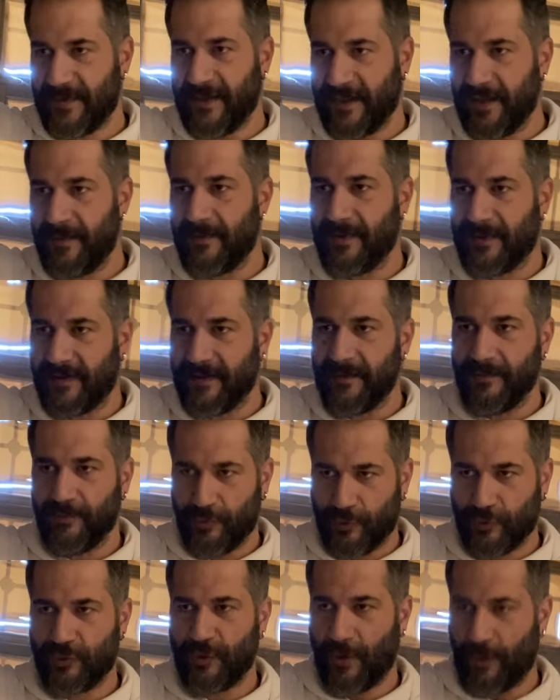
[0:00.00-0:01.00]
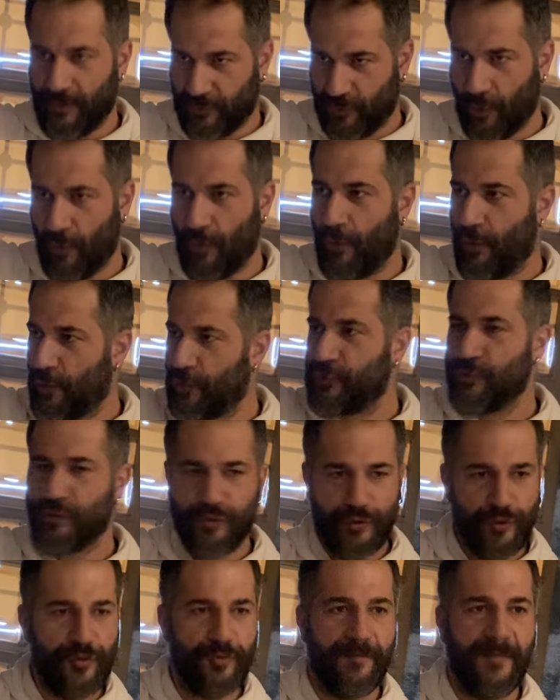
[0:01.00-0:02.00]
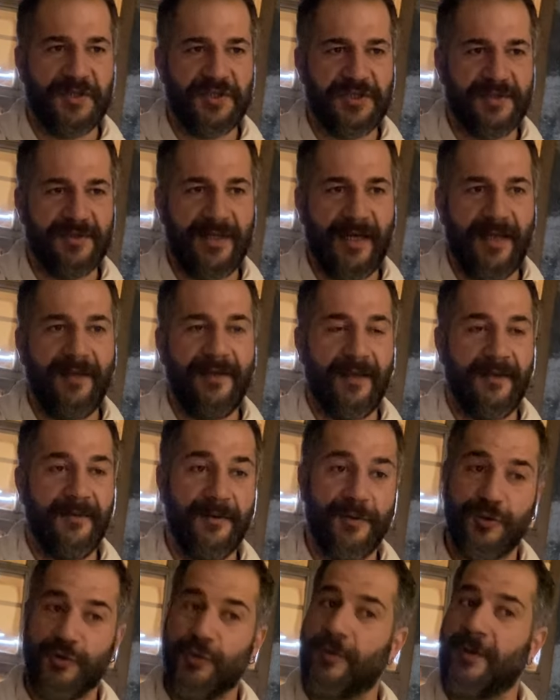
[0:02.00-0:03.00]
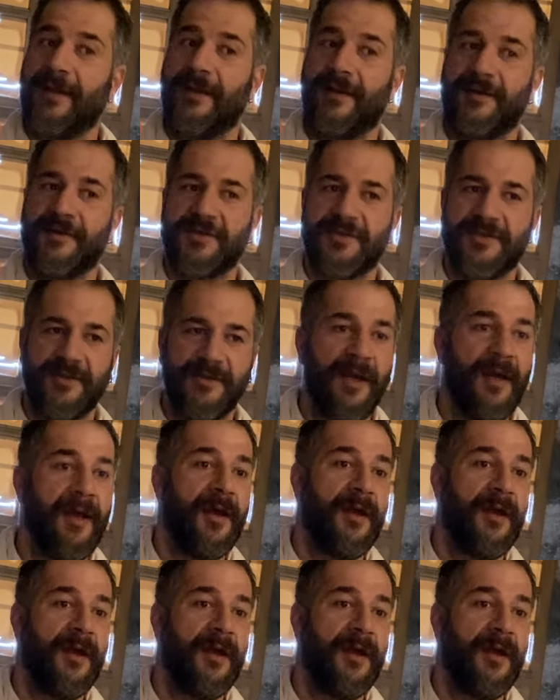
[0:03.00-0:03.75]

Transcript: Karabekir burada Doğu ordusunun başındayken çok ilginçtir.